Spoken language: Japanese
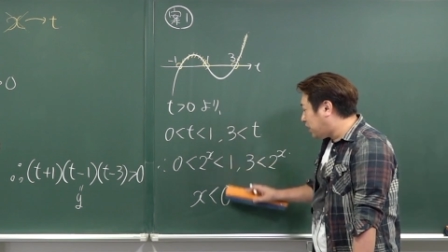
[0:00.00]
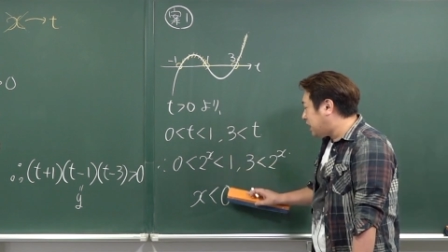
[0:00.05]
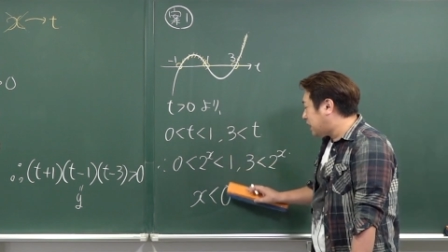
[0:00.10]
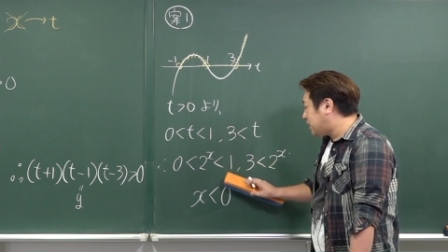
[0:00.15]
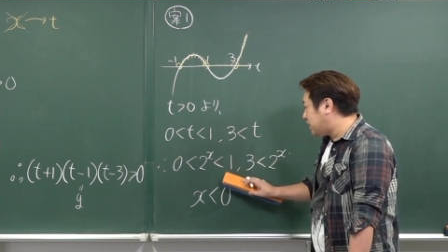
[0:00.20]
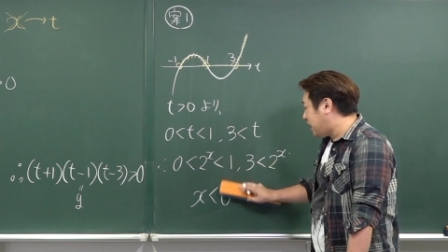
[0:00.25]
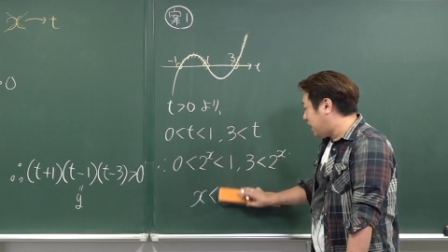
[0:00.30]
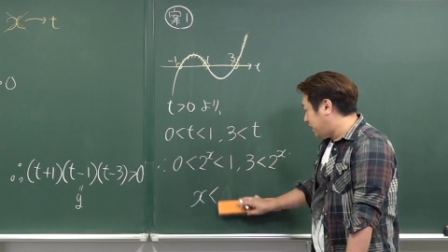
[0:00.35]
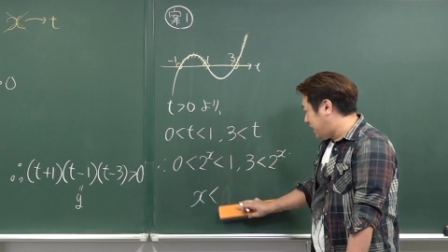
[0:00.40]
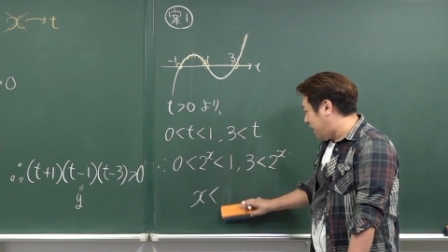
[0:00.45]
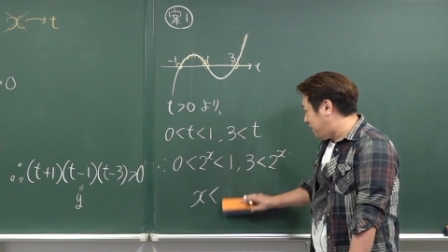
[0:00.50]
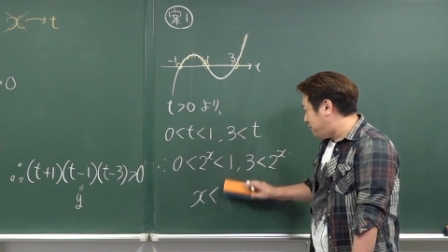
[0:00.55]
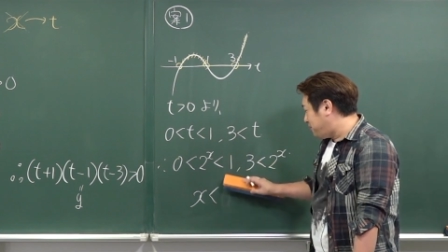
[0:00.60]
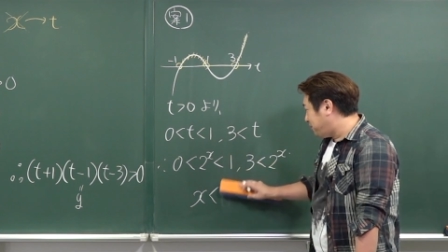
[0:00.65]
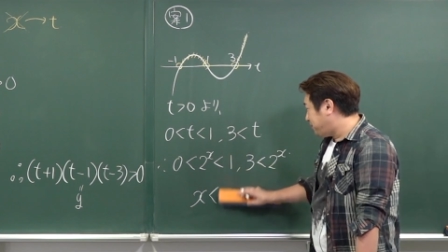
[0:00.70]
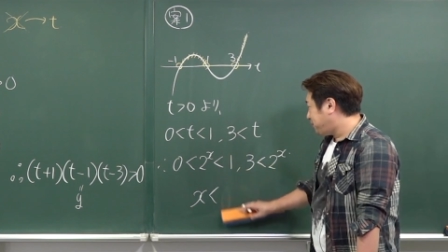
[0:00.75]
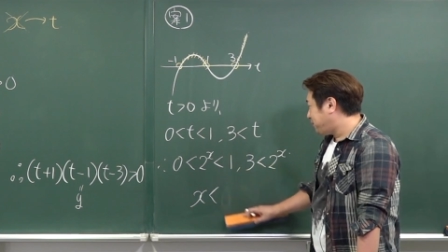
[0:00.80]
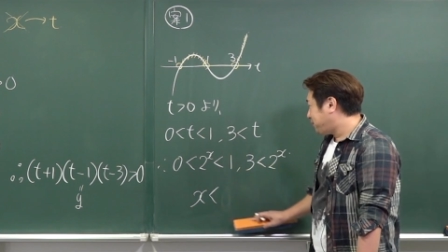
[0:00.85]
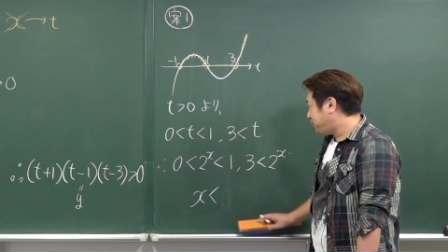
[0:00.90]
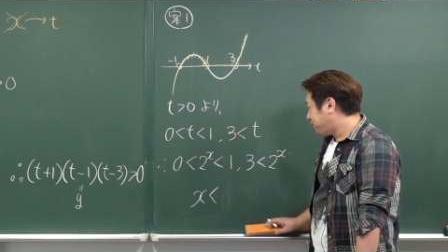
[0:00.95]
だったら
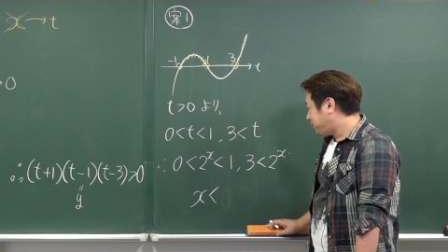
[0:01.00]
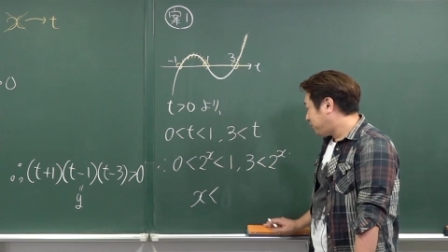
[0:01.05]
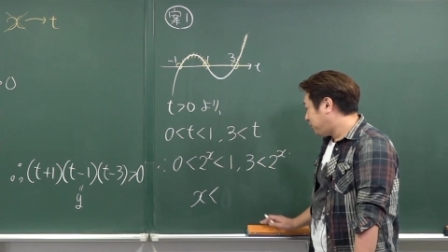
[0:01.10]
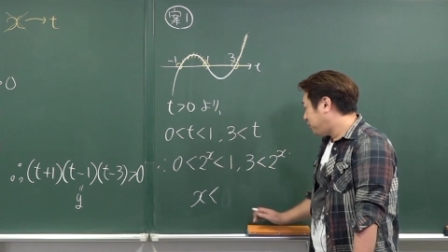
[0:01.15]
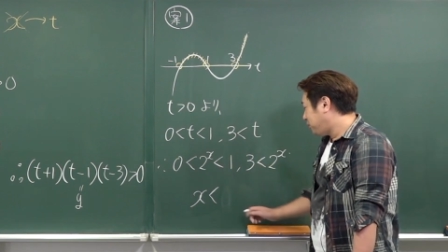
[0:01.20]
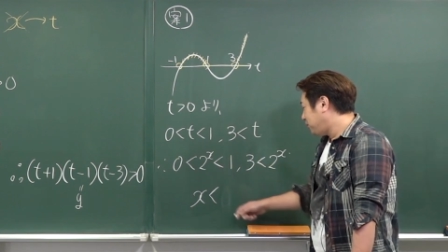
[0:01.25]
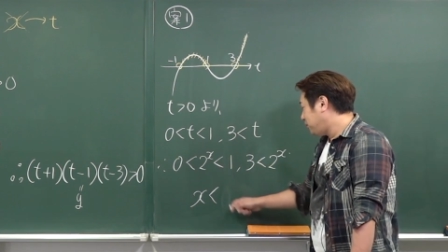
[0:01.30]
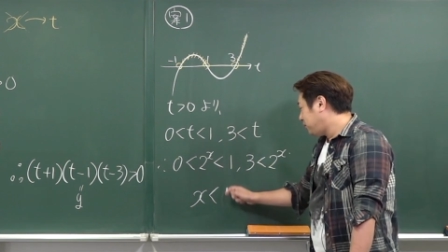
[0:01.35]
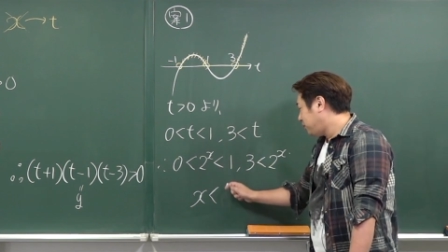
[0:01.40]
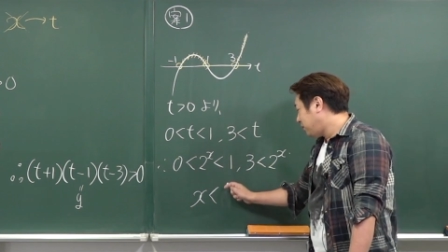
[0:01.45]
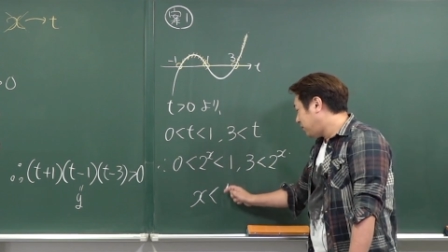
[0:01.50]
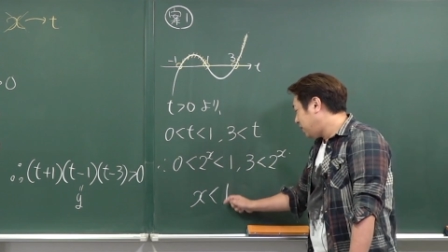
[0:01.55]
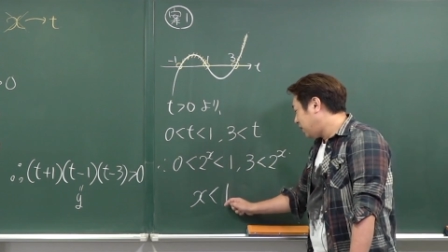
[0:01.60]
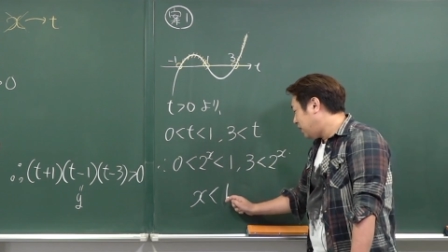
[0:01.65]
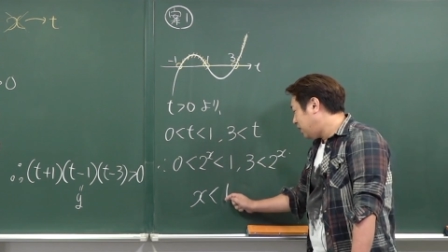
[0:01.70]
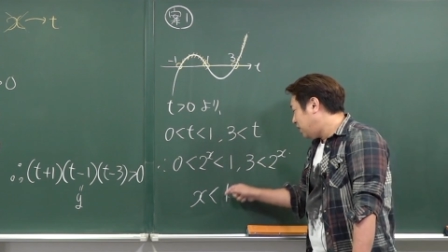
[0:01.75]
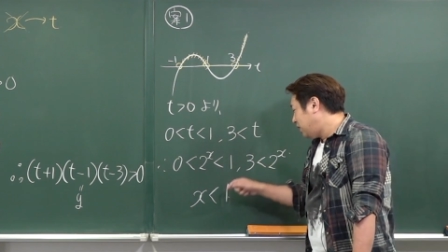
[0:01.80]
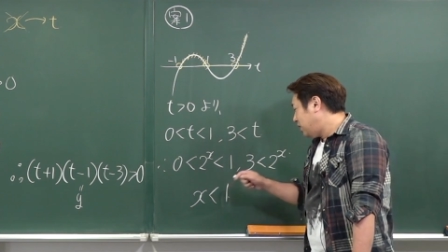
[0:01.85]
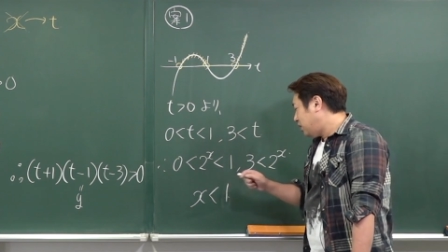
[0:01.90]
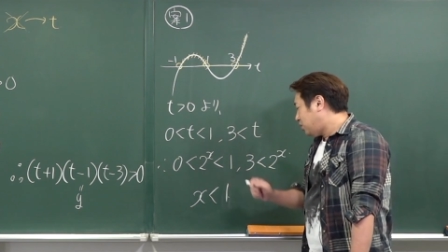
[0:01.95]
ね、
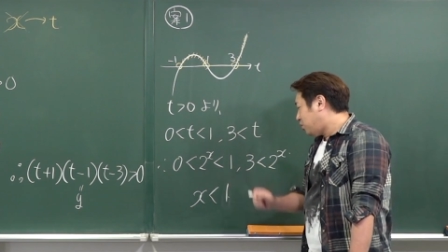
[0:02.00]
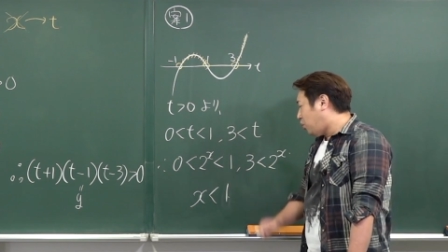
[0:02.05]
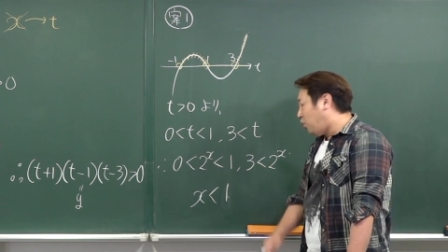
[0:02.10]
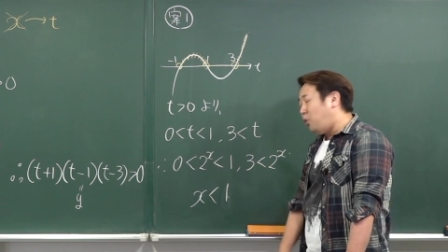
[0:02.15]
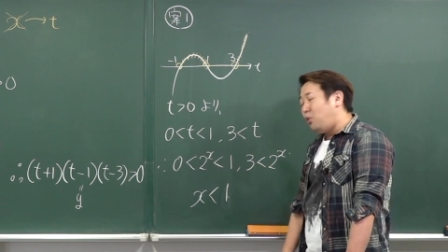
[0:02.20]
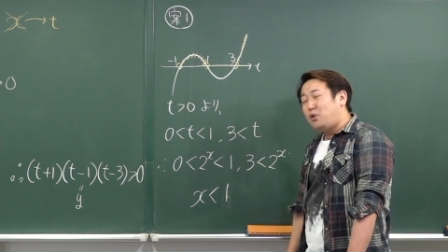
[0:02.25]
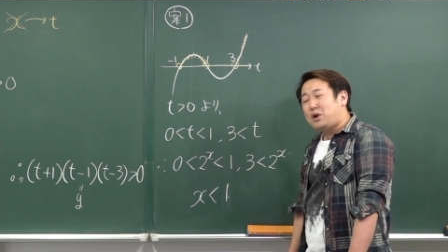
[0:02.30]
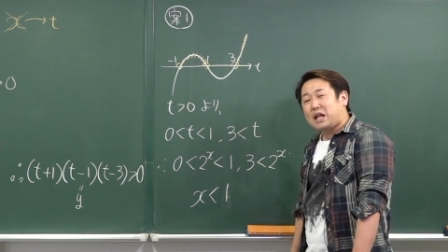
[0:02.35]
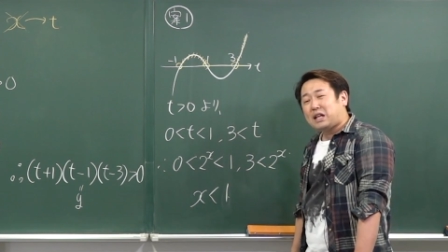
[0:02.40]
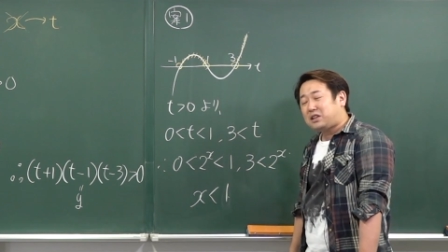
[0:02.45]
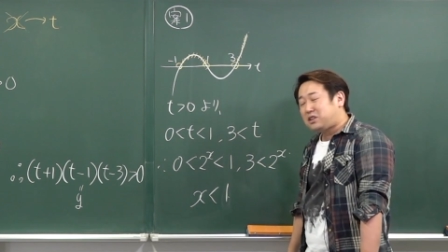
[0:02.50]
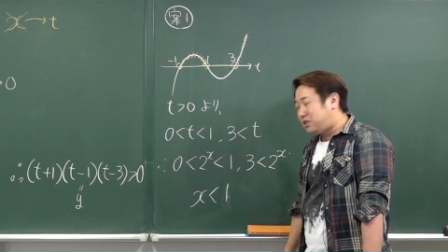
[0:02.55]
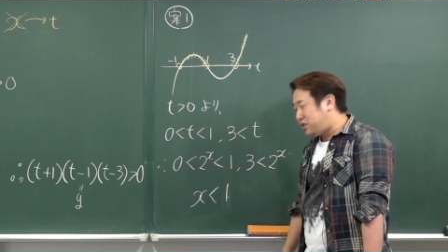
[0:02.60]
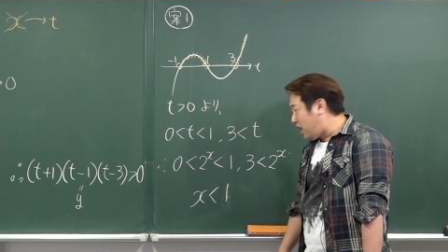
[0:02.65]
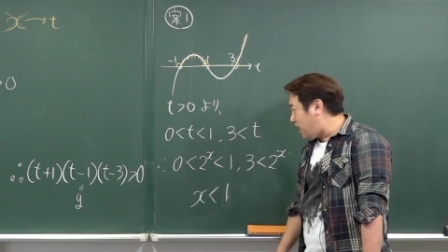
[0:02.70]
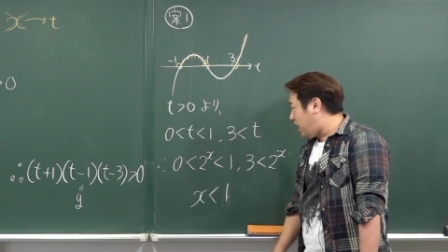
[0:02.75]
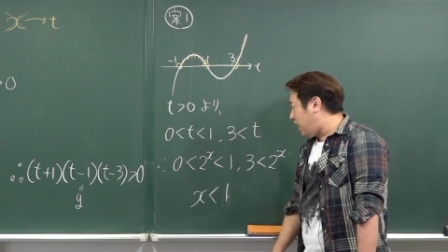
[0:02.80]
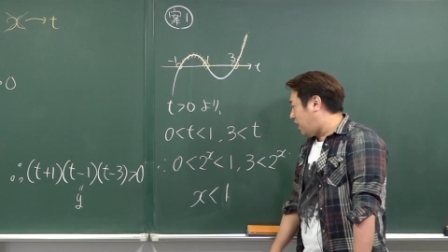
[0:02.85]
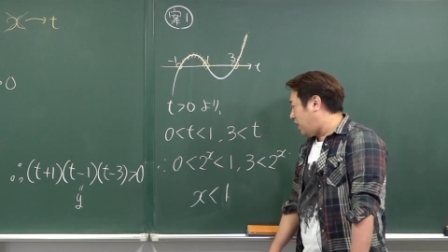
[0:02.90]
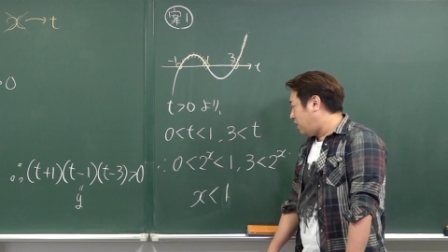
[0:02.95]
こうやっ
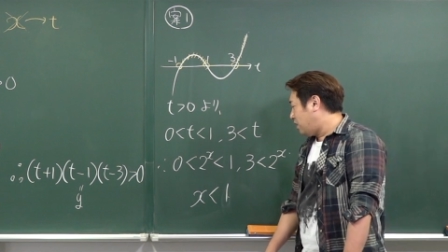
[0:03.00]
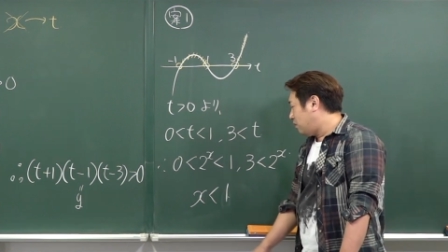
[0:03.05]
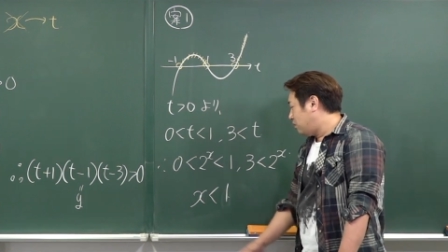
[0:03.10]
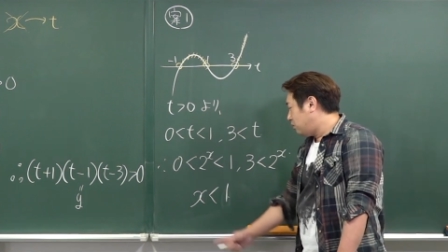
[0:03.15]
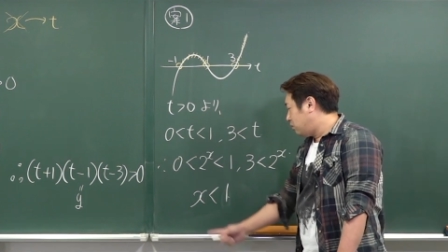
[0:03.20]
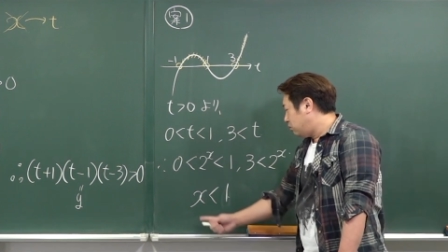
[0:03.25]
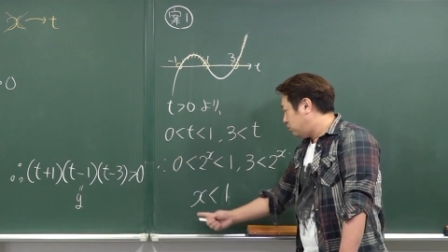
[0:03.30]
て、